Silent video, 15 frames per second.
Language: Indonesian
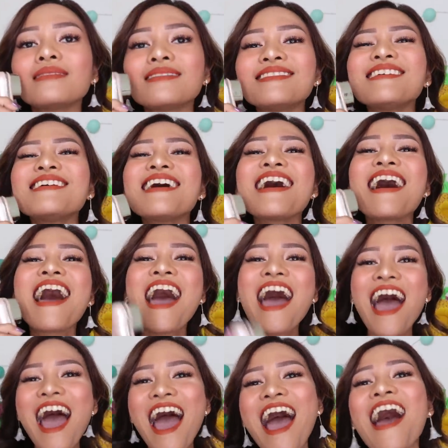
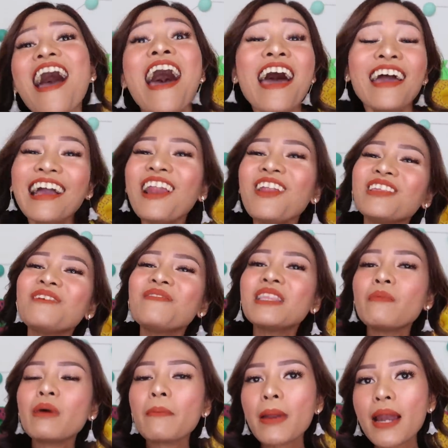Sah! Kalau
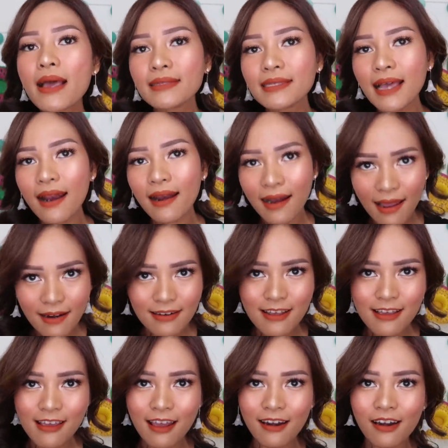teman-teman penasaran
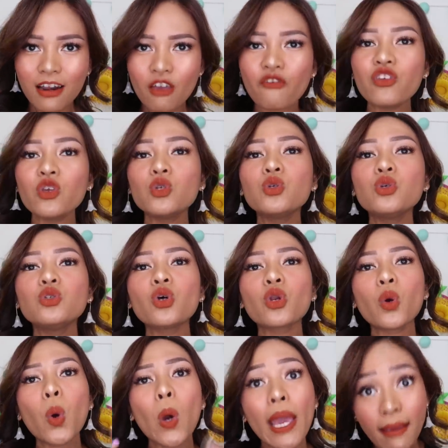dengan review
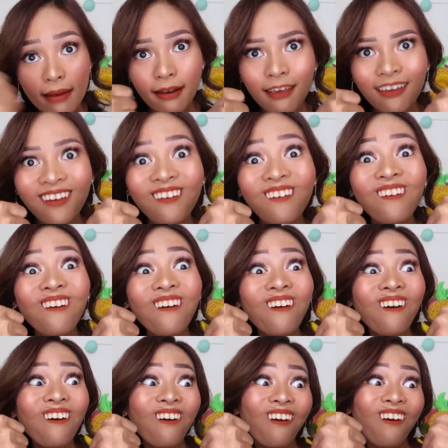jujur gue ini,
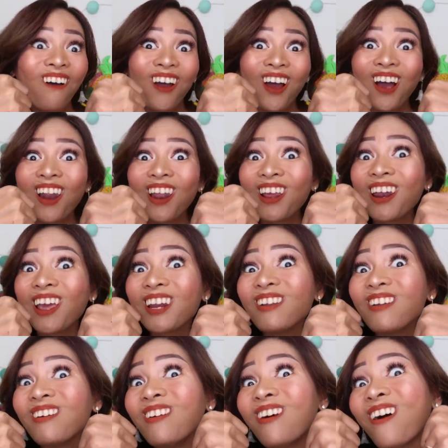klik-klik
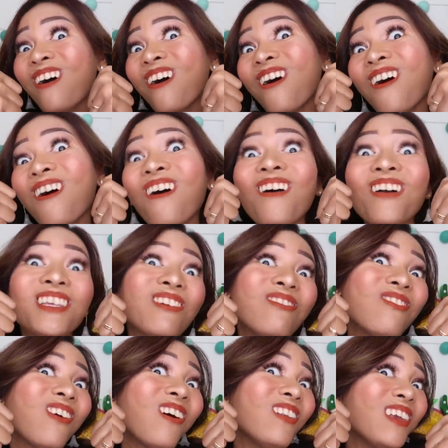dulu dong
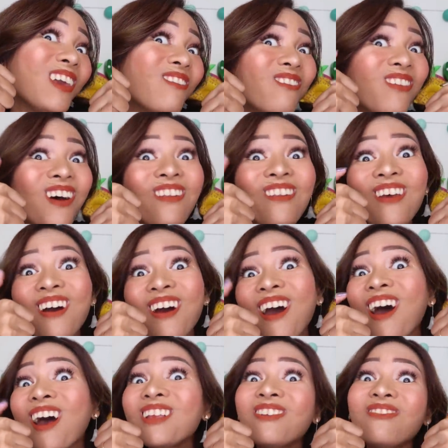jempolnya mana?
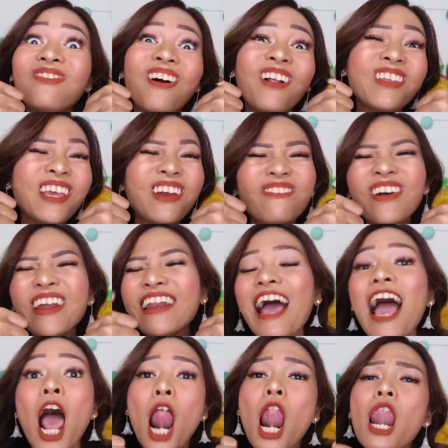Eh, jempolnya
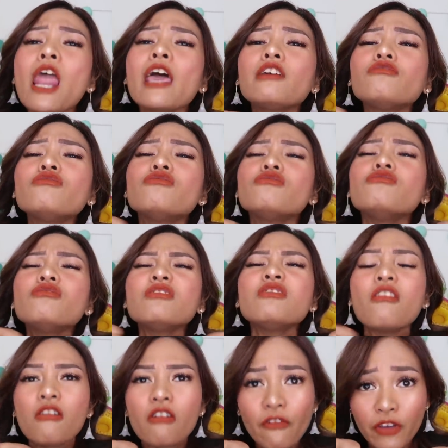mana? Like dulu
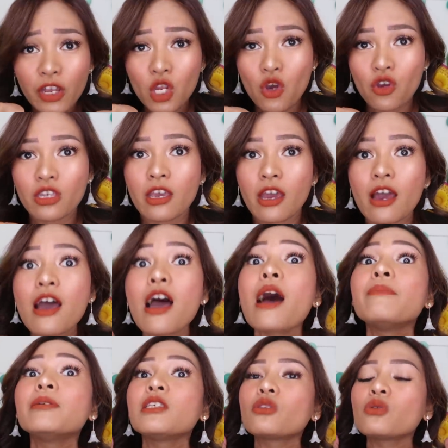dong videonya,
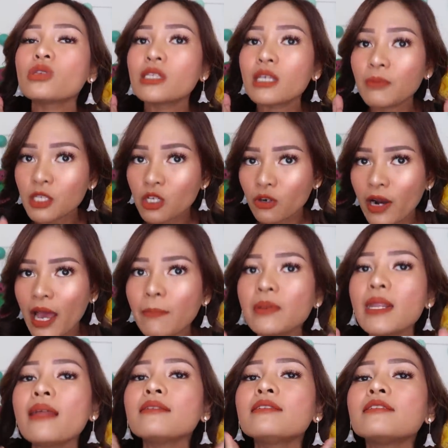abis itu
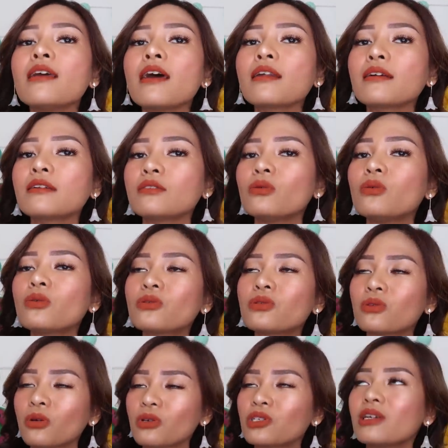subscribe dan share ke seluruh
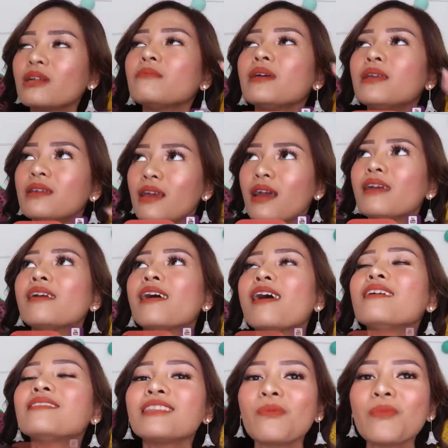social media
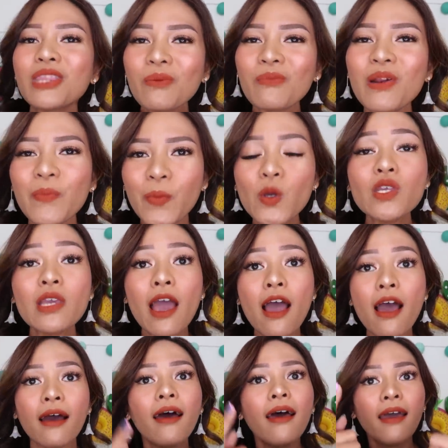yang teman-teman
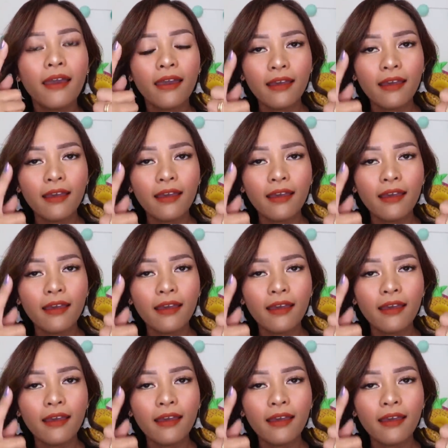punya.